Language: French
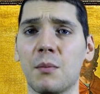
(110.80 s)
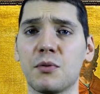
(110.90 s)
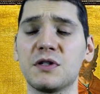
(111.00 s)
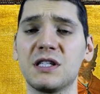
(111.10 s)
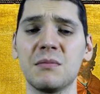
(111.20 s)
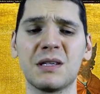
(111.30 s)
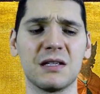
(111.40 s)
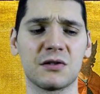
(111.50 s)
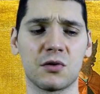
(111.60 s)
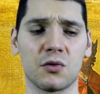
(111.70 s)
impossible
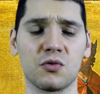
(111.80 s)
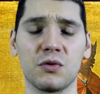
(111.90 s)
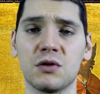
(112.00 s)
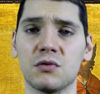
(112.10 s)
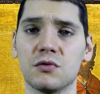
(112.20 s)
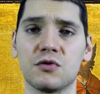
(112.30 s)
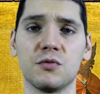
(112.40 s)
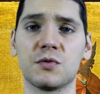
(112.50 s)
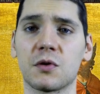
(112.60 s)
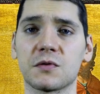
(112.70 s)
qu'il s'enduit d'une
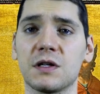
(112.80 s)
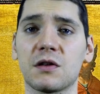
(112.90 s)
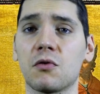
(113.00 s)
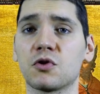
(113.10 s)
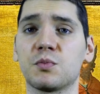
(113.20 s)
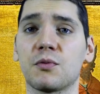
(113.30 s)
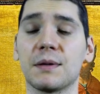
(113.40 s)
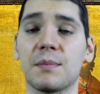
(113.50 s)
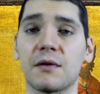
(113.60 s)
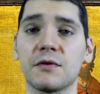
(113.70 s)
substance étrange pour
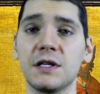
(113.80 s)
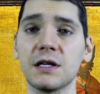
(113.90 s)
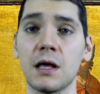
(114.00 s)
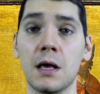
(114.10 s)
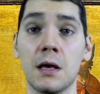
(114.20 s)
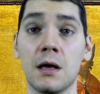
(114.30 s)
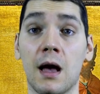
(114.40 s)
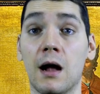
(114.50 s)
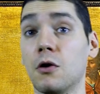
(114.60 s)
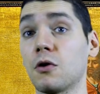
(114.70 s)
y parvenir,
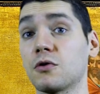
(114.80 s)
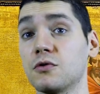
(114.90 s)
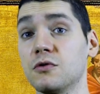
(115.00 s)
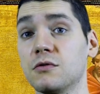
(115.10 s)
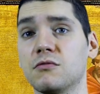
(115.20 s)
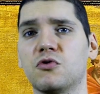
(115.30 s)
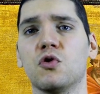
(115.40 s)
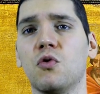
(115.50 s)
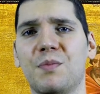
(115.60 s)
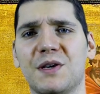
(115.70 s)
alors que
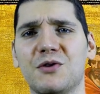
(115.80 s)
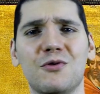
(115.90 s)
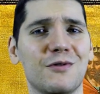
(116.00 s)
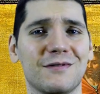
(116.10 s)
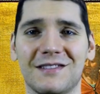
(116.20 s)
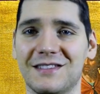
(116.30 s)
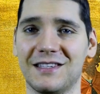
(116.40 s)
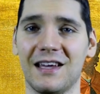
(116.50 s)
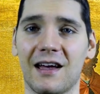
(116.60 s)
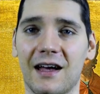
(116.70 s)
selon Picsou,
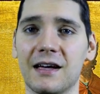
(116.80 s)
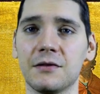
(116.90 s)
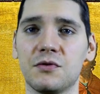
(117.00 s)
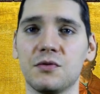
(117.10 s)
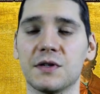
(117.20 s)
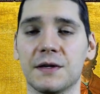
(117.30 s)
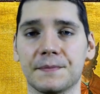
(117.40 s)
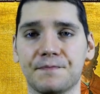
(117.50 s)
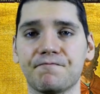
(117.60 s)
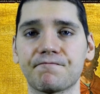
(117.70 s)
c'est rien de tout ça.
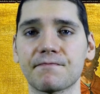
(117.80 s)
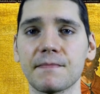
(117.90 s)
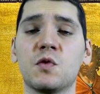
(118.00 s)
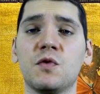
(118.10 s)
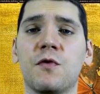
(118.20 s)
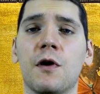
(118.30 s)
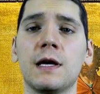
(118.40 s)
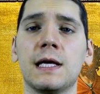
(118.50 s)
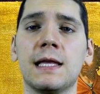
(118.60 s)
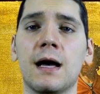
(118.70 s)
Toutefois,
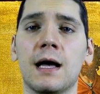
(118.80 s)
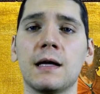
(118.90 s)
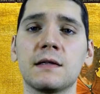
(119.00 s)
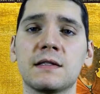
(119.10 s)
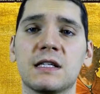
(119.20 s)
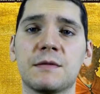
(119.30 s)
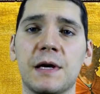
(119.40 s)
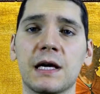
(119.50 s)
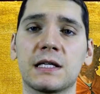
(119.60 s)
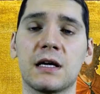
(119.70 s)
il y a un des
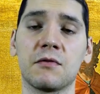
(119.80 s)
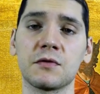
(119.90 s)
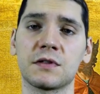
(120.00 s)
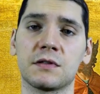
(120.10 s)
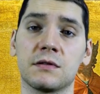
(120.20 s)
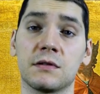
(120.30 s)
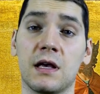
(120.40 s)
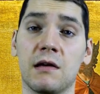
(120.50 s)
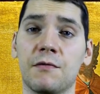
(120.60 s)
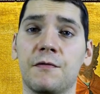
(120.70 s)
experts qui avance
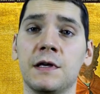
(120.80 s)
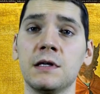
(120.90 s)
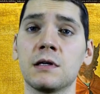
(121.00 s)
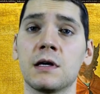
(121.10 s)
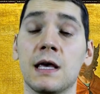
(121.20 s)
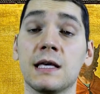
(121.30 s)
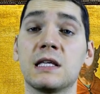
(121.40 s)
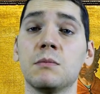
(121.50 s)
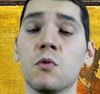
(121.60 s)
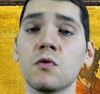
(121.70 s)
un fait et
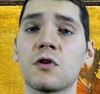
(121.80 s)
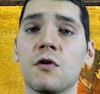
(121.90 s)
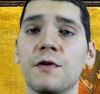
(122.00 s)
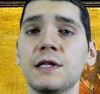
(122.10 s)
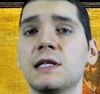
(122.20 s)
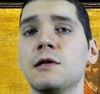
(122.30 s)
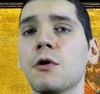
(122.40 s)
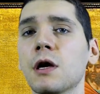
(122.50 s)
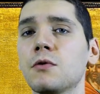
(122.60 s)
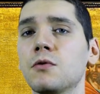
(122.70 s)
qui montre qu'en fait il y aurait